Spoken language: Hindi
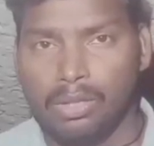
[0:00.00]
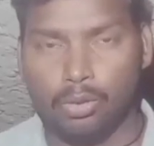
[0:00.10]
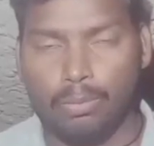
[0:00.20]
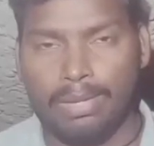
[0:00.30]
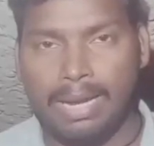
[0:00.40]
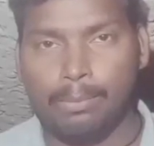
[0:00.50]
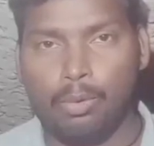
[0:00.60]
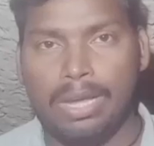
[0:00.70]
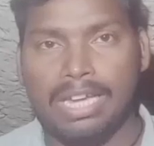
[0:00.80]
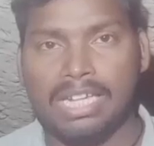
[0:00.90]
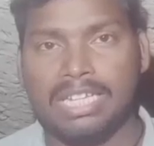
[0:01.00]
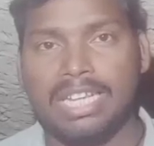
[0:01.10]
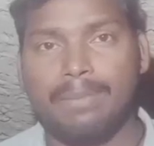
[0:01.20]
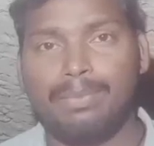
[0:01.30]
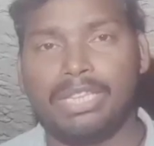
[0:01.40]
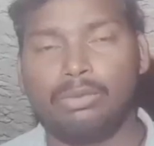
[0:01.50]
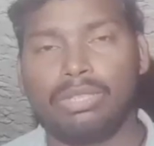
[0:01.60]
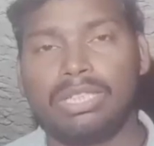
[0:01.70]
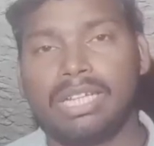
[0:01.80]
दोस्तों मैं आपको एक ऐसा न्यूज